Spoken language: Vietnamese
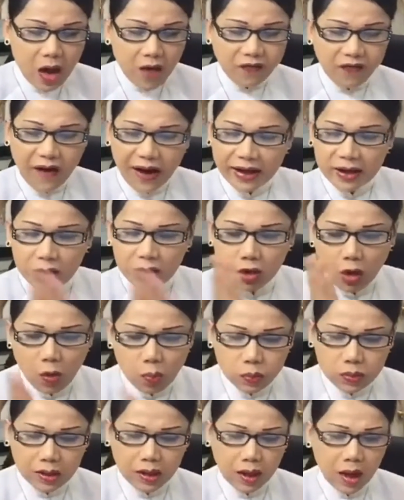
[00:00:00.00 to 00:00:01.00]
phải túc
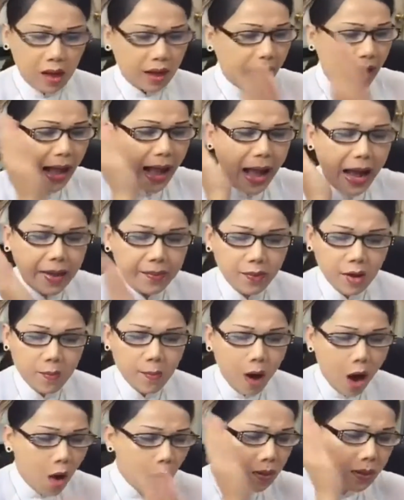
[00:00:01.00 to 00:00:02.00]
trực
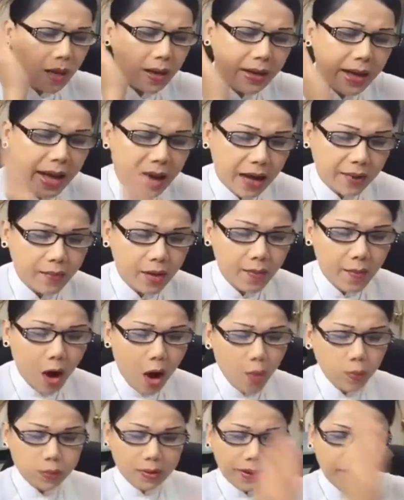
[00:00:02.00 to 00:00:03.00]
24 trên
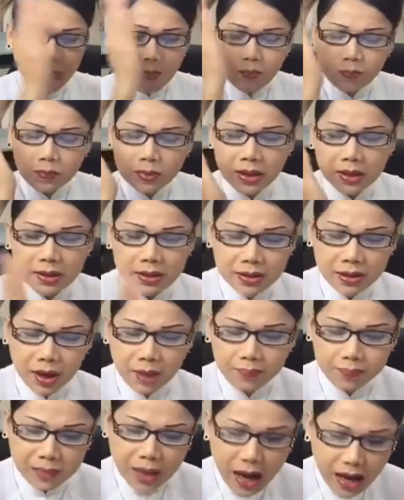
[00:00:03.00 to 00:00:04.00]
24 trong những
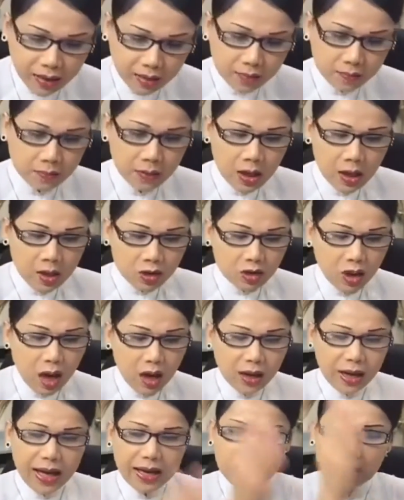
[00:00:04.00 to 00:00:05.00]
dịp Tết
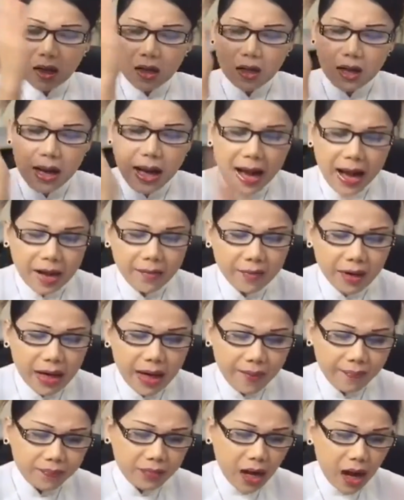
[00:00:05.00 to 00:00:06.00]
tức là từ
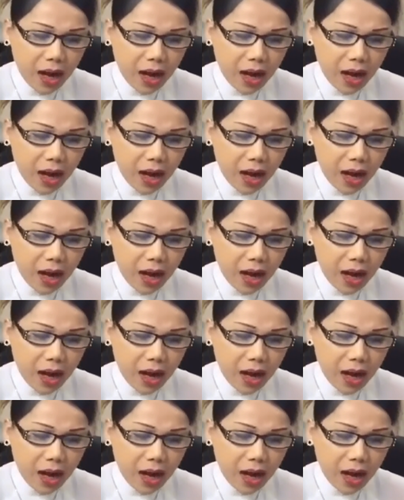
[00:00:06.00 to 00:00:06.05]
25